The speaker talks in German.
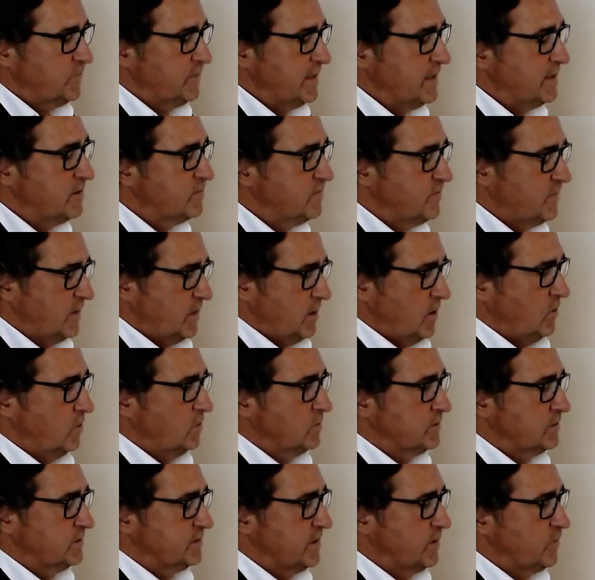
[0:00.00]
jeden Fall
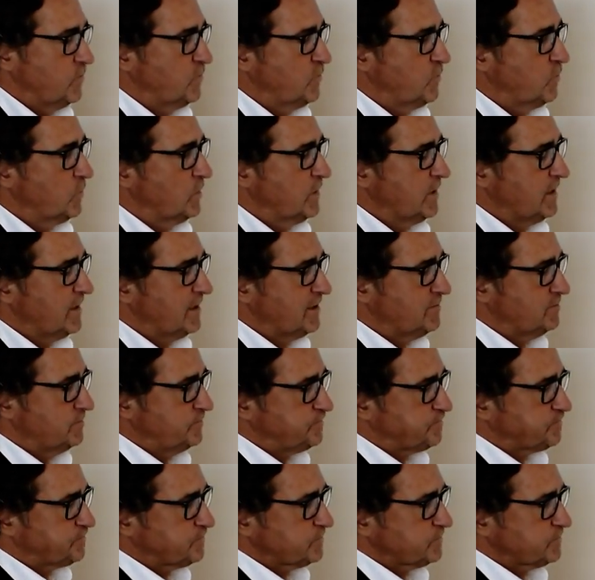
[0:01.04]
auch eine Dämpfung haben.